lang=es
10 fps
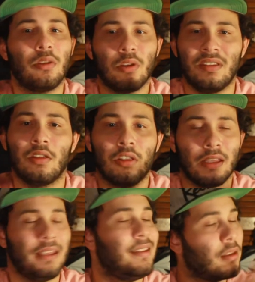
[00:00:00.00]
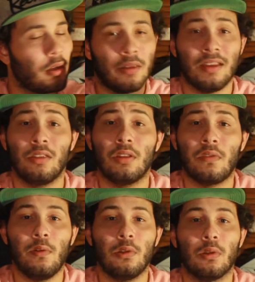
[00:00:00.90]
cientos y cientos y cientos y
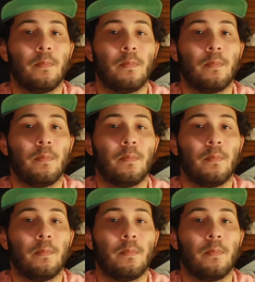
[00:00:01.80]
cientos de